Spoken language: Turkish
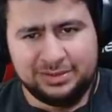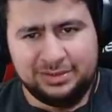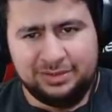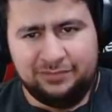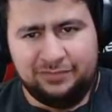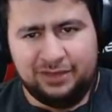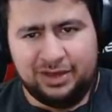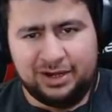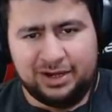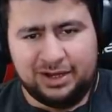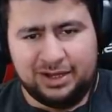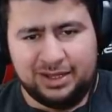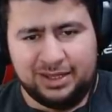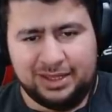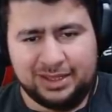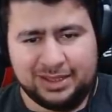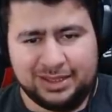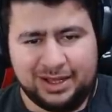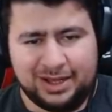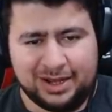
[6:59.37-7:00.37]
Ferrari
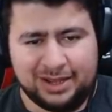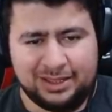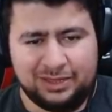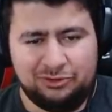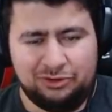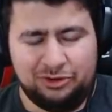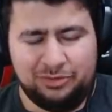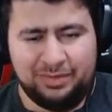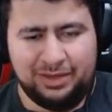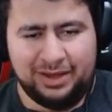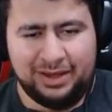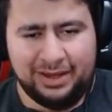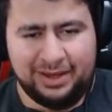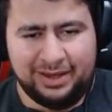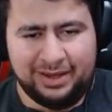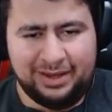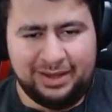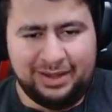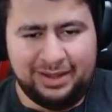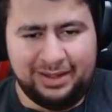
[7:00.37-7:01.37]
ilk dakikada
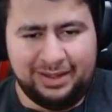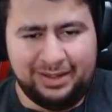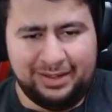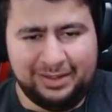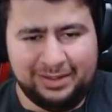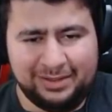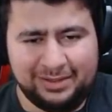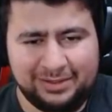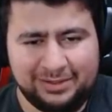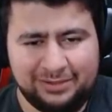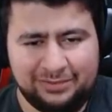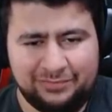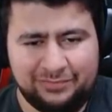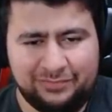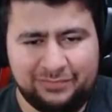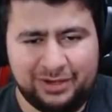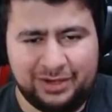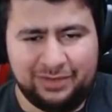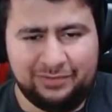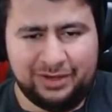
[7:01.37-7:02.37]
ölme.
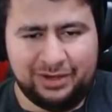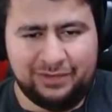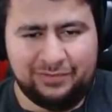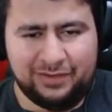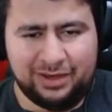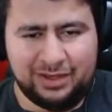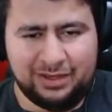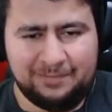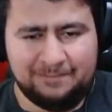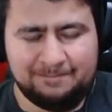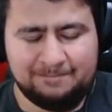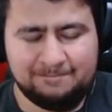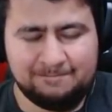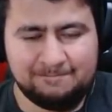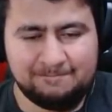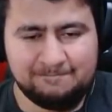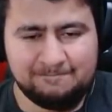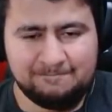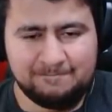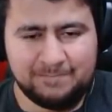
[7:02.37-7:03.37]
Vay vay vay.
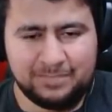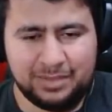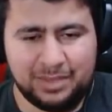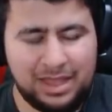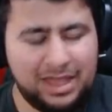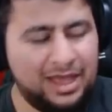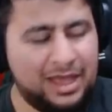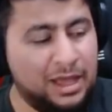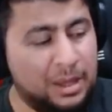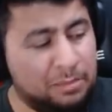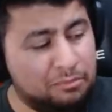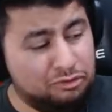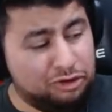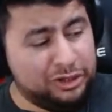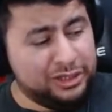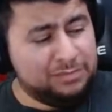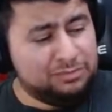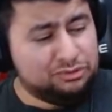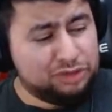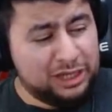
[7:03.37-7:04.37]
Bu
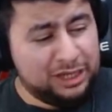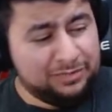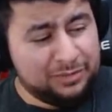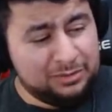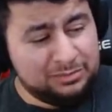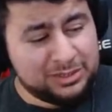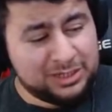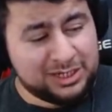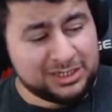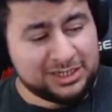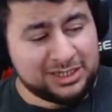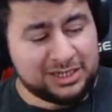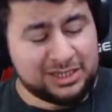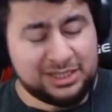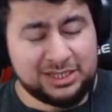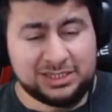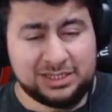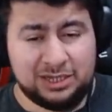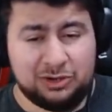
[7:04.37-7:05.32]
arada burada yaptığımız hasar testinin